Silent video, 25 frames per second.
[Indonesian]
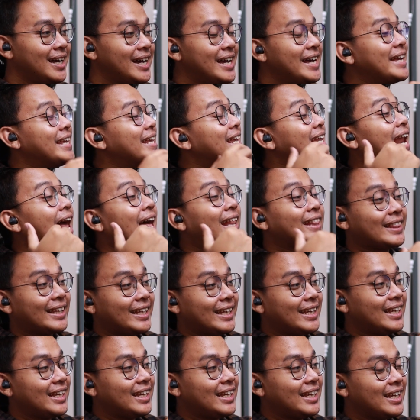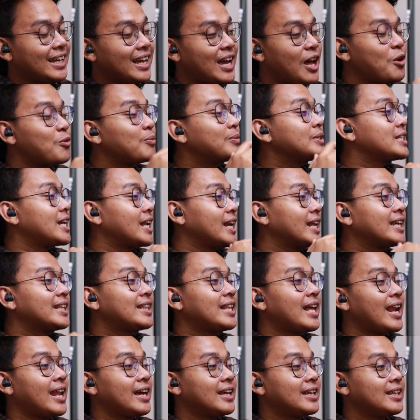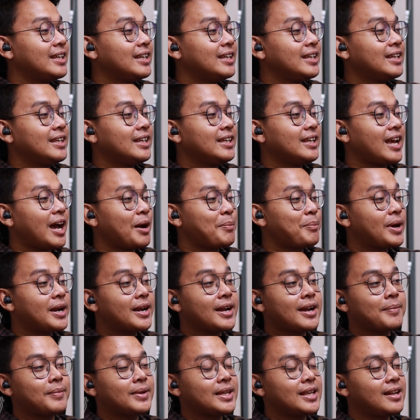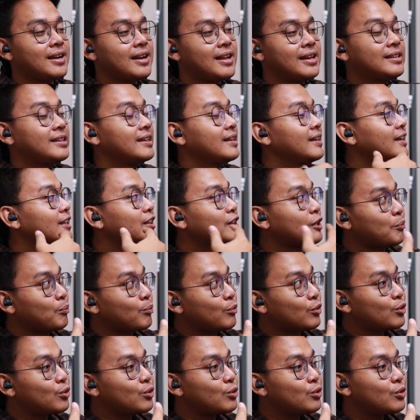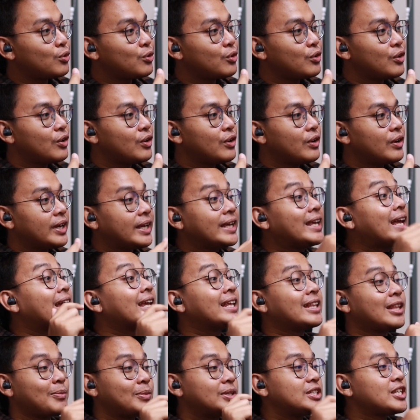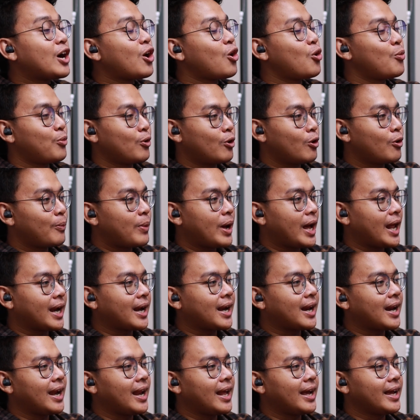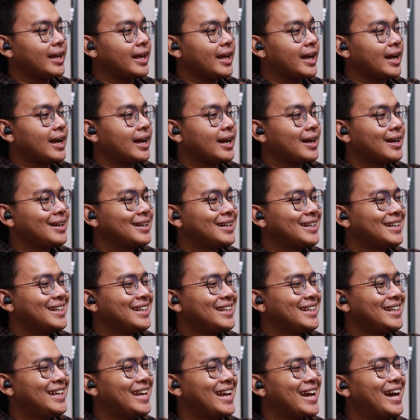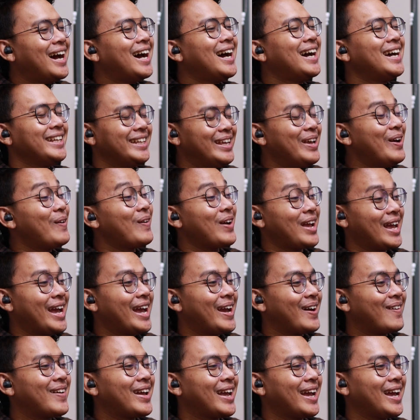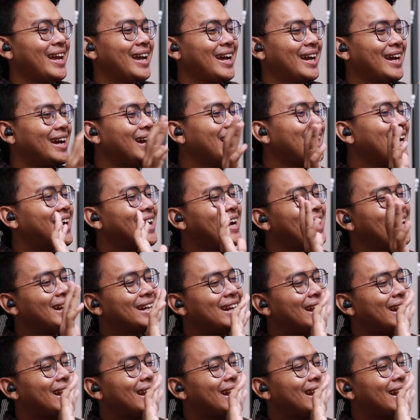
Dia juga dilengkapi dengan AI powered yang bisa ngeredam noise jadi suara yang dihasilin tuh berasa lebih clean ya dari suara-suara berisik yang ada di sekitar.